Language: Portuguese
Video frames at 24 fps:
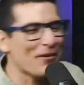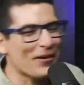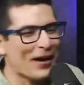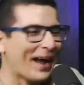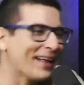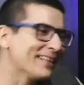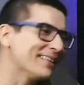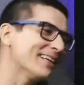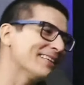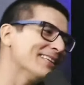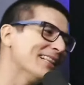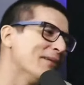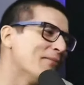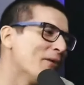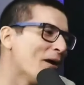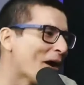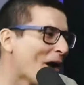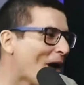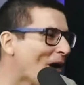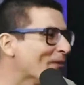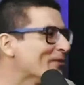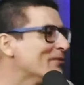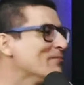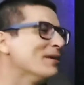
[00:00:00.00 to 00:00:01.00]
pro cara e assim, na
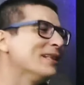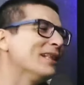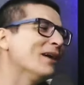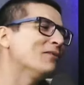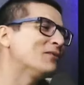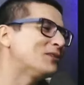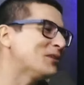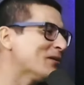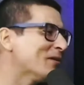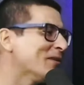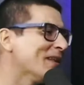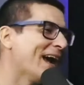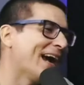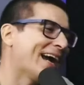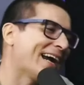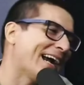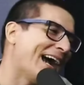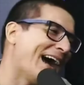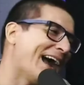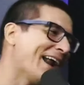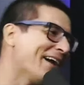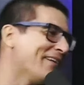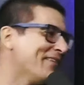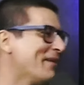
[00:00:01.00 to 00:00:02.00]
moral, me deu tiro na
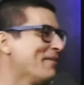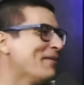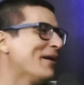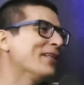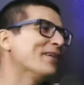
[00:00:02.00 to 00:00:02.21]
cara, velho.